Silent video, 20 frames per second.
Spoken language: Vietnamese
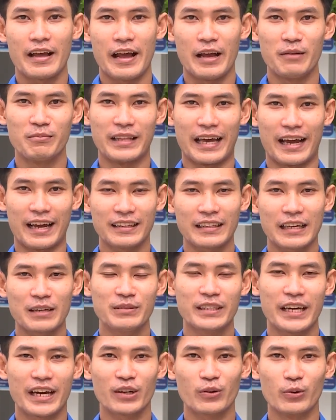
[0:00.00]
Em đã
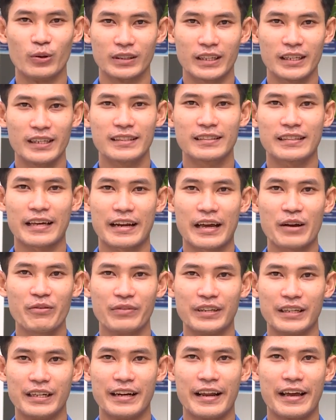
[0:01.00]
tham gia cuộc thi Startup
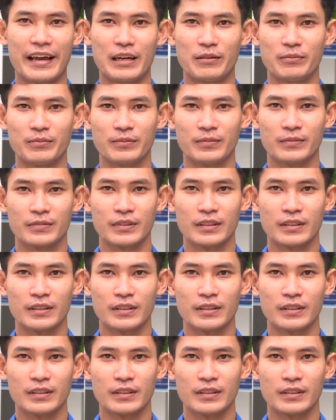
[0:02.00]
Việt Nam,